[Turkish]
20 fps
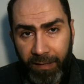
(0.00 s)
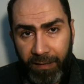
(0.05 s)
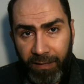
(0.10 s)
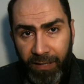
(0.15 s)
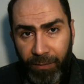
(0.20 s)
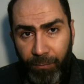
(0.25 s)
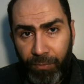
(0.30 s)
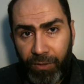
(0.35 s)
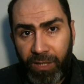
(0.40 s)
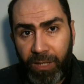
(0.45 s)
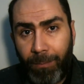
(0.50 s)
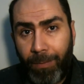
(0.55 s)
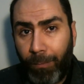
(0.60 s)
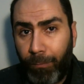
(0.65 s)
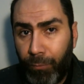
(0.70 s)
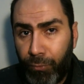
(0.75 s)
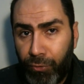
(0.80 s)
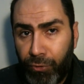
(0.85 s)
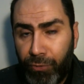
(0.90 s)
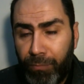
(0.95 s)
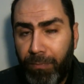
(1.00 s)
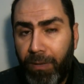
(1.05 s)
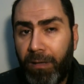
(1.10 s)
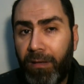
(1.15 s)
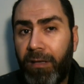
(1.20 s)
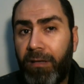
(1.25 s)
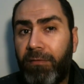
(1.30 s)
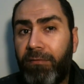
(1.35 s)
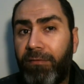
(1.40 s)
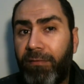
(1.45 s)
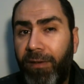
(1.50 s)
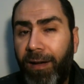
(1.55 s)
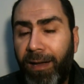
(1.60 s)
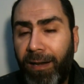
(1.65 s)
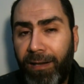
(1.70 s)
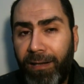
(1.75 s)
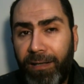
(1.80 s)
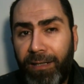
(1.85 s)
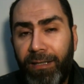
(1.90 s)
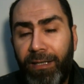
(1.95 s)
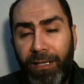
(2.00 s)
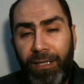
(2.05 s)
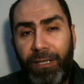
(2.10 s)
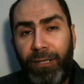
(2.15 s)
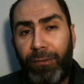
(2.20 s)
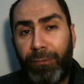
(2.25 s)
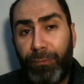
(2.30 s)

ettiğimiz zaman Müslümanların varlığı